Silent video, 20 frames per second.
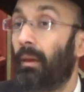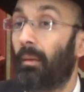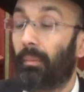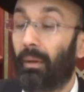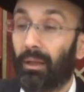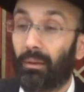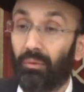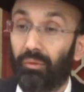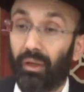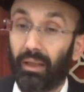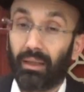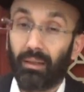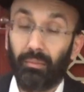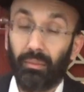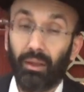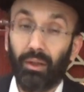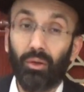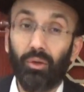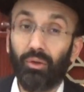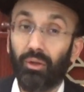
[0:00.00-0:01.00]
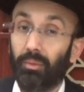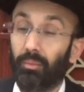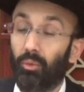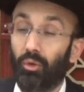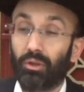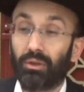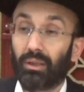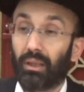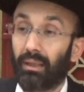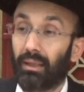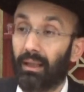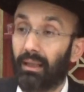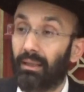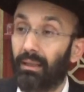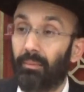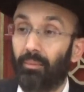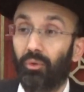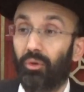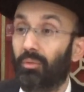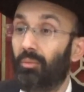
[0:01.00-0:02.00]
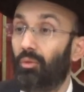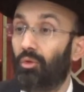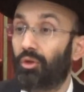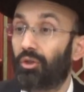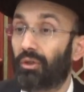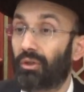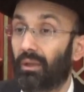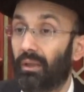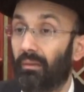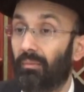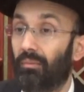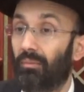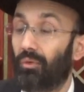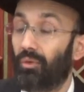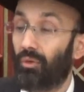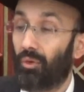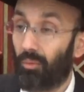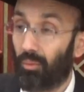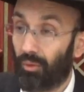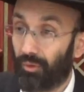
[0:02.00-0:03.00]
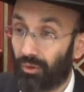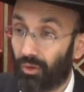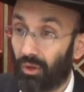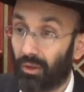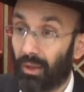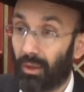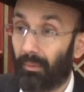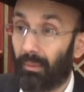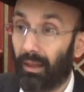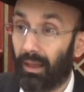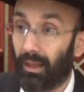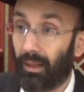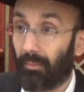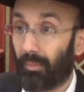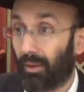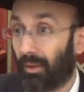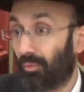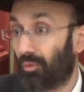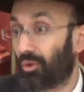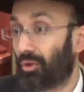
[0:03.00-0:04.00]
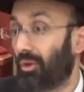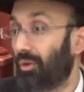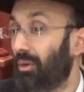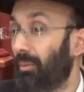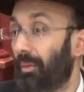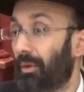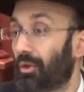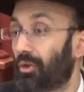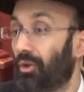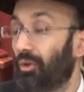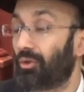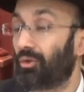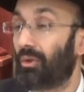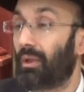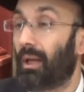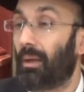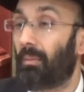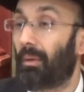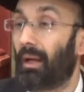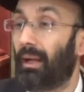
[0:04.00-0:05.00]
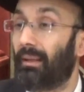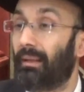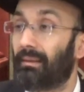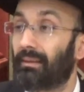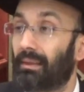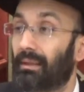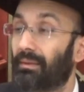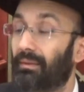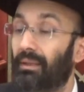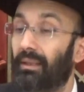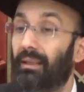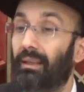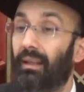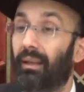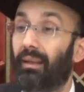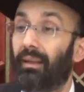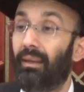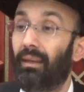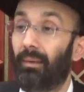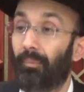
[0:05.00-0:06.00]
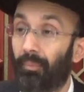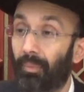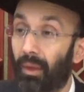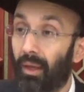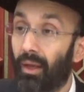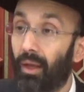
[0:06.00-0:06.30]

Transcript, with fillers: Поэтому в этом мире он не будет страдать, не будет мучиться. У него будет все нормально, потому что он не пришел сюда обратно за свои грехи.